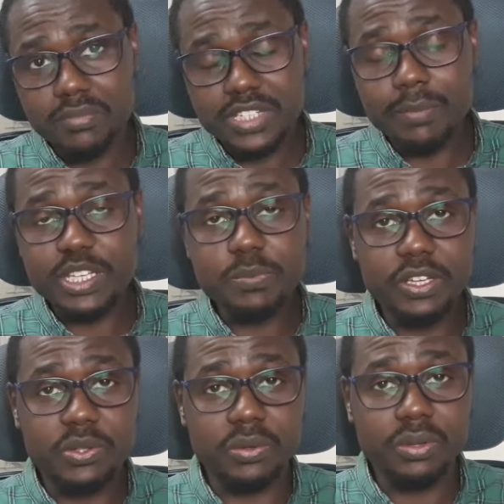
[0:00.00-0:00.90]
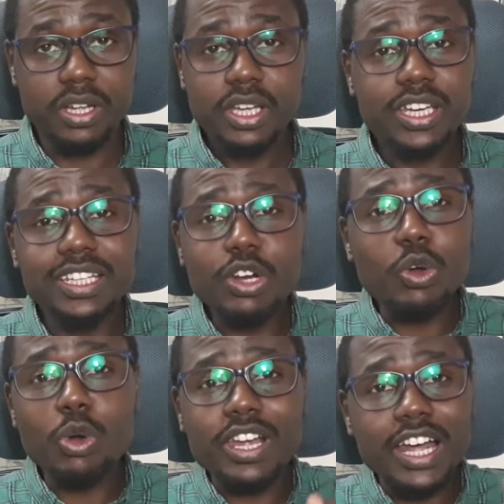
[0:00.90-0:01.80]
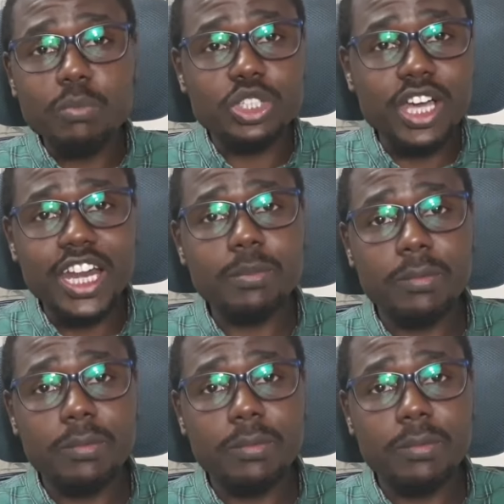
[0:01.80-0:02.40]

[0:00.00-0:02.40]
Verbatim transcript: زي ما سمعتوا يعني الكل كان مشارك